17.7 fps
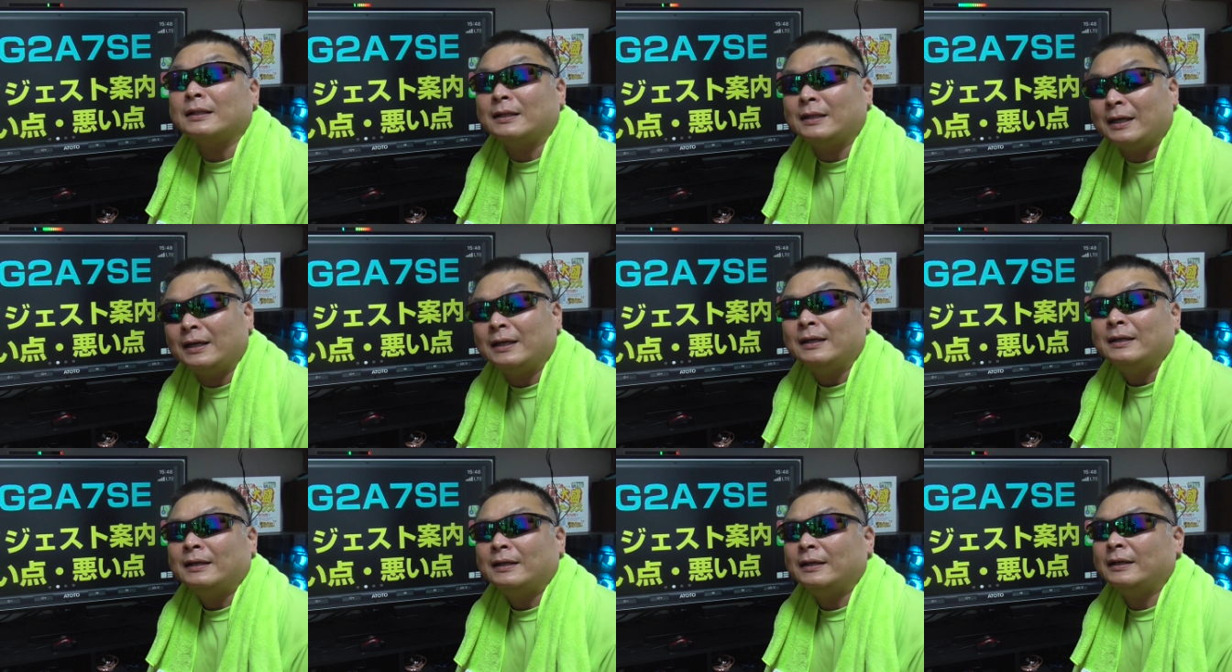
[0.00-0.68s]
て
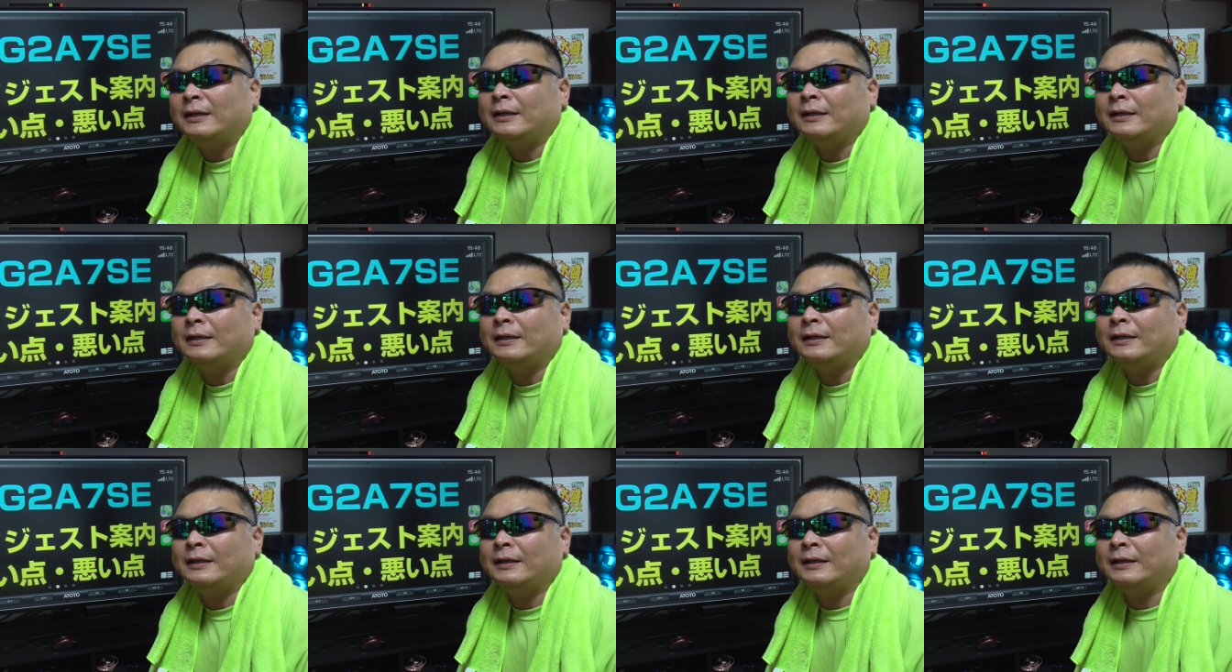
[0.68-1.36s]
ね、
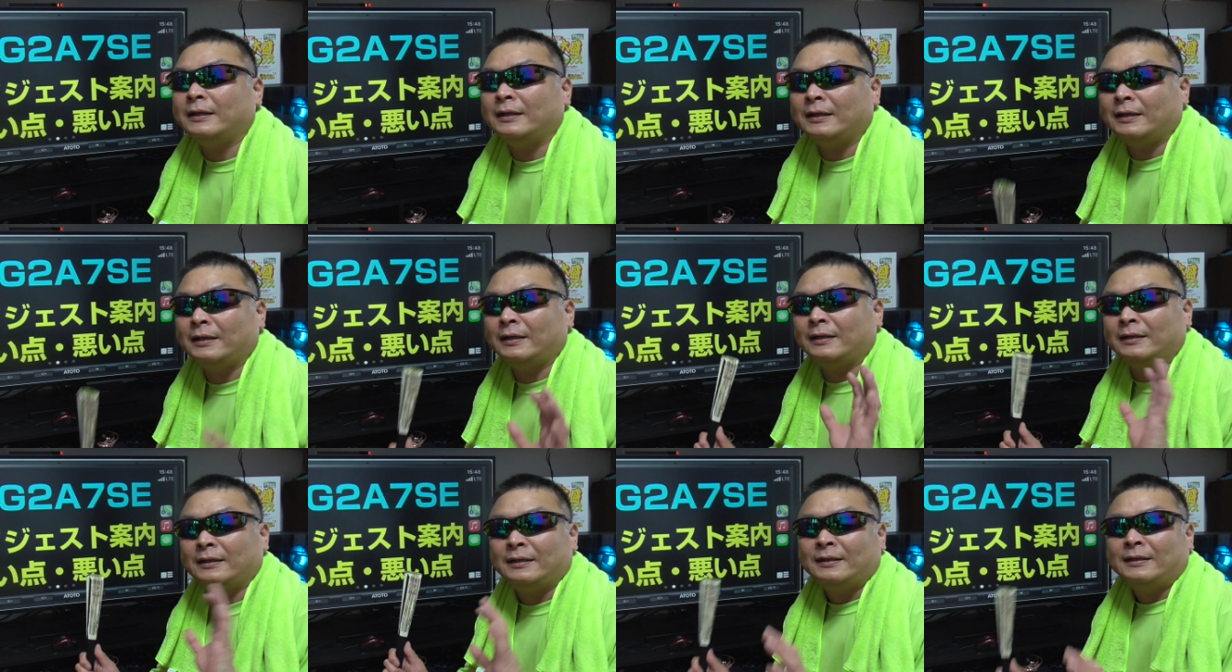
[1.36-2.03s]

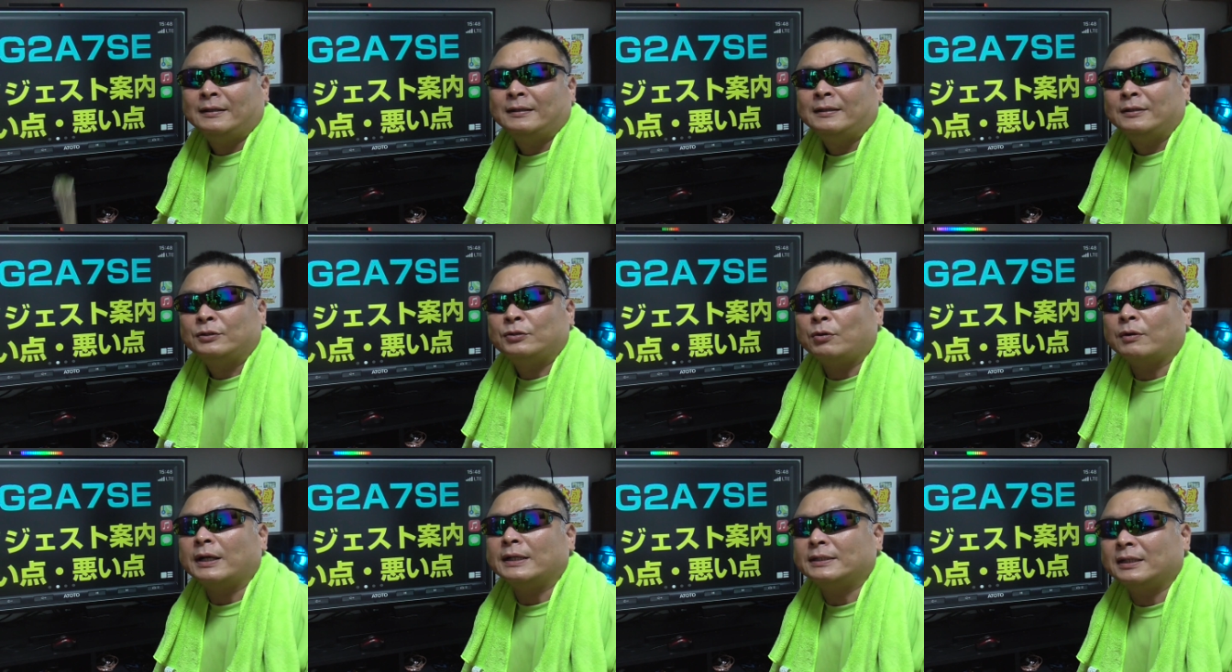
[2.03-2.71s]

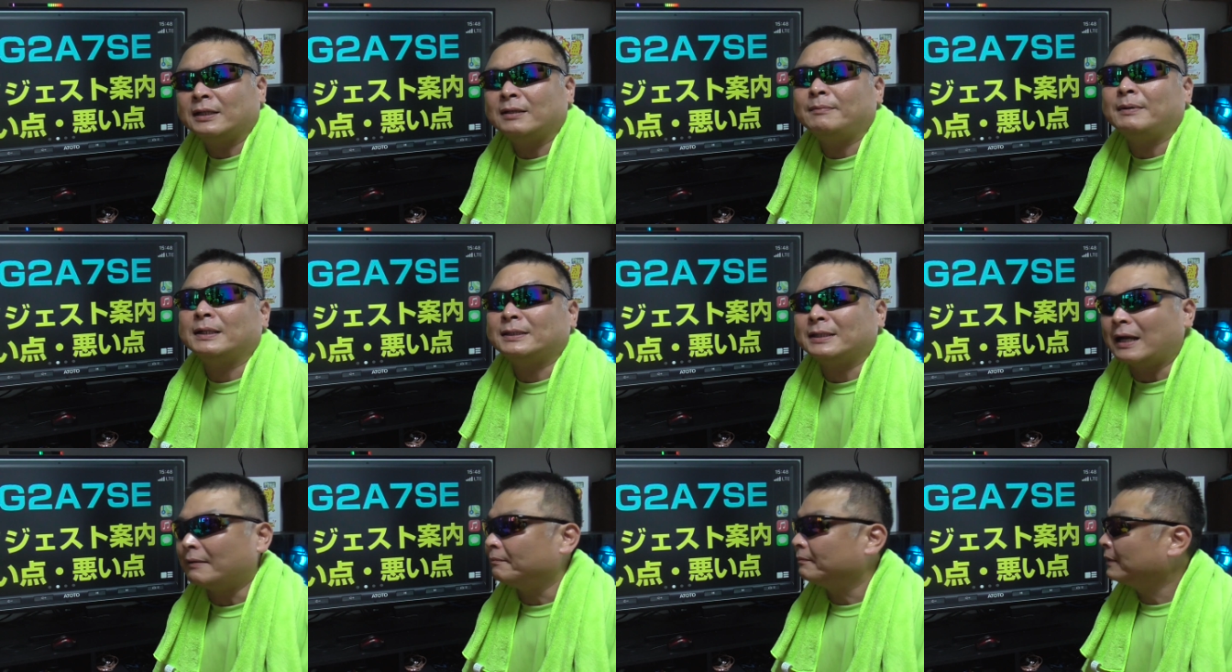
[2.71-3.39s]
えー、紹介してきまし
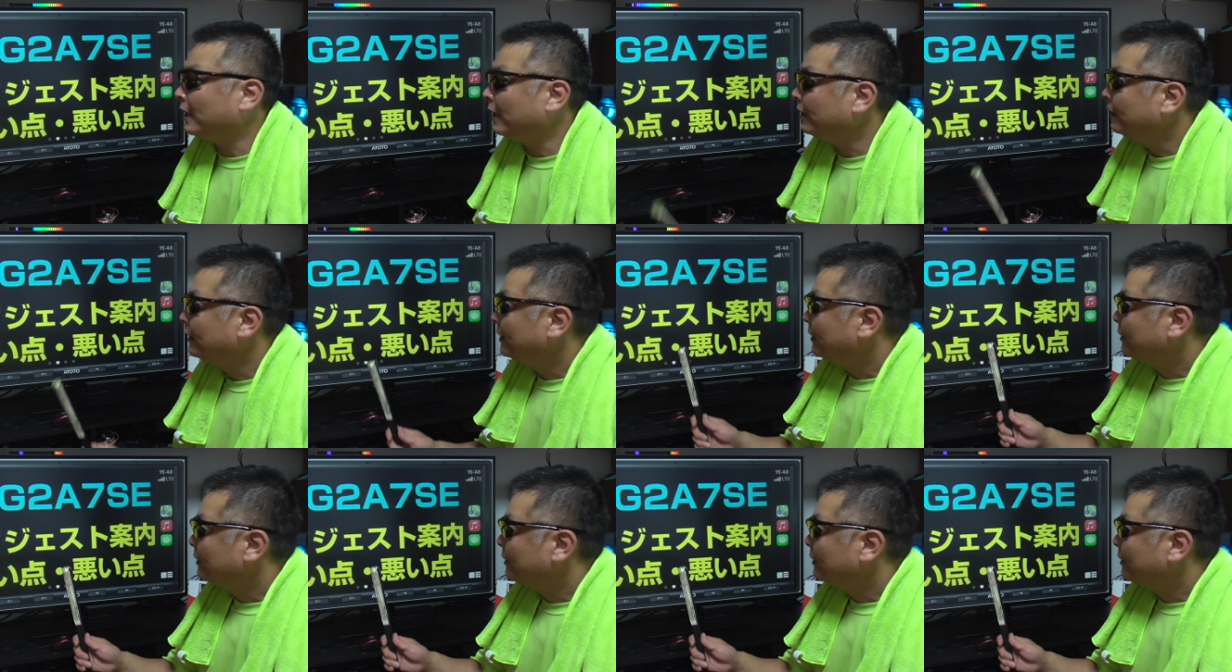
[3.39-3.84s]
た。ね、